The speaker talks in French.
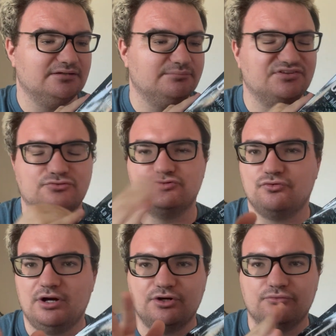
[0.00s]
parce que je
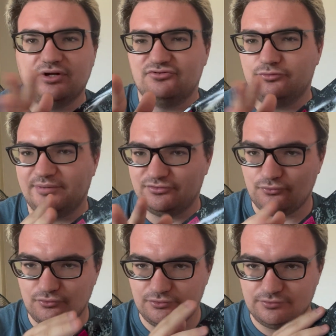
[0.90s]
crois qu'on la suit pas
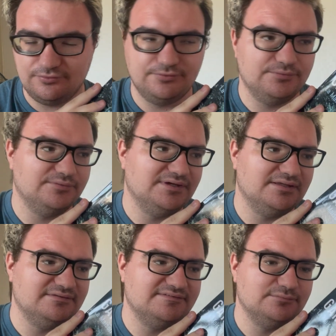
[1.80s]
trop, euh,
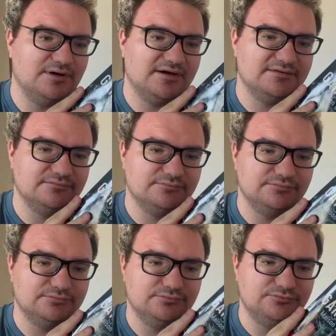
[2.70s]
Didi Warren dans le,
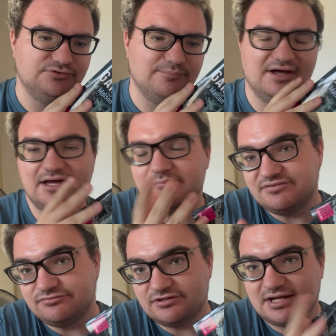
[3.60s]
tome 1, mais
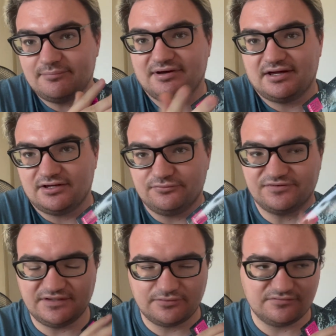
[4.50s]
vu qu'elle apparaît, on
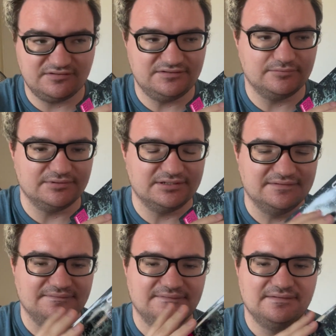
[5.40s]
considère que c'est le tome 1.
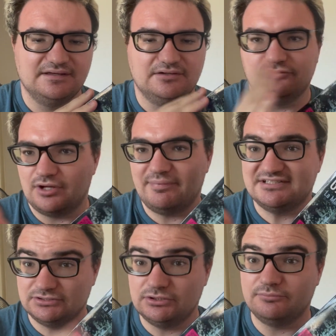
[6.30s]
Donc à
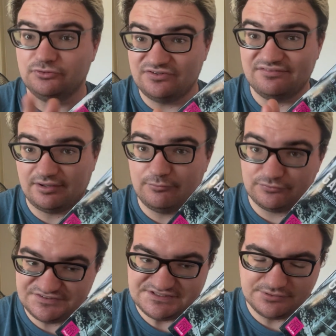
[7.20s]
partir du tome 2, c'est vraiment
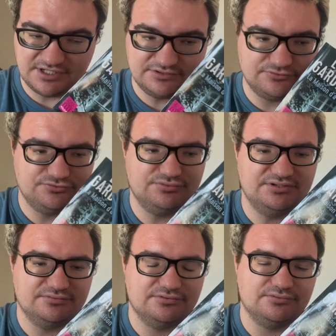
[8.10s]
Didi Warren qu'on suit,
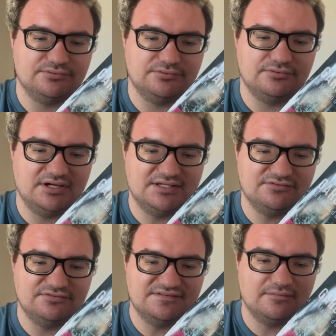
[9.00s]
donc euh, avec
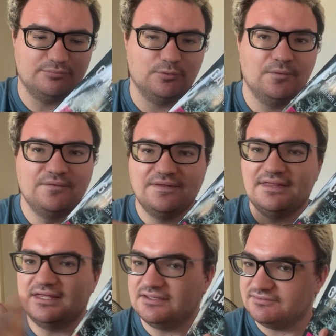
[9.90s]
Sauver sa peau.
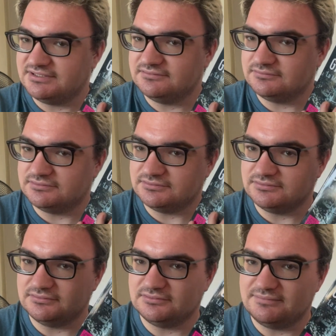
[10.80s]
Et voilà, donc euh,
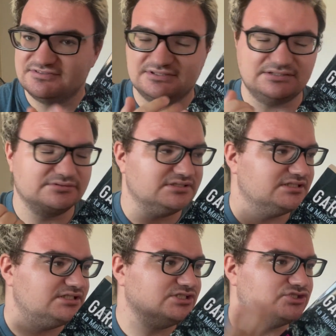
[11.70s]
la maison d'à
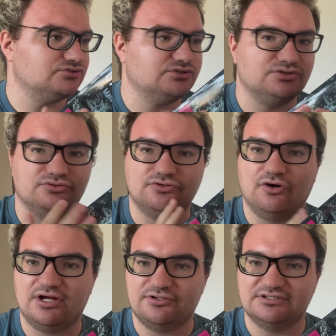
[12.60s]
côté, j'en ai encore
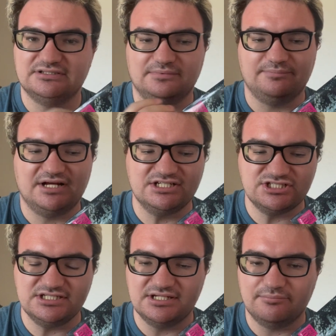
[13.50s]
quelques-uns dans ma page,
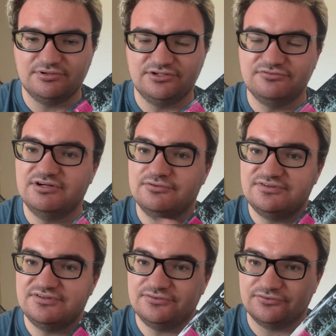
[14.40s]
je lis un peu les nouvelles
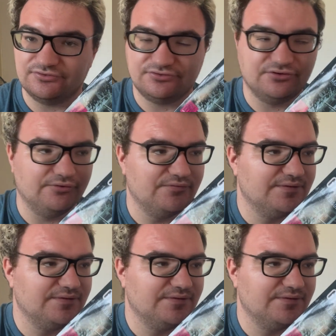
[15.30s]
aussi de temps en temps.